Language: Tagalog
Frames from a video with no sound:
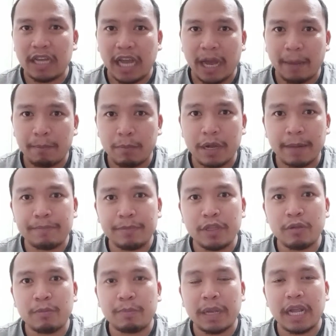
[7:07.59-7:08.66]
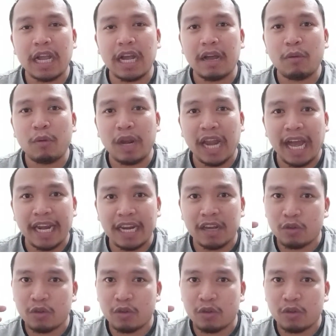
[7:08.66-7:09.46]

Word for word: abrupt yung pagkawala ng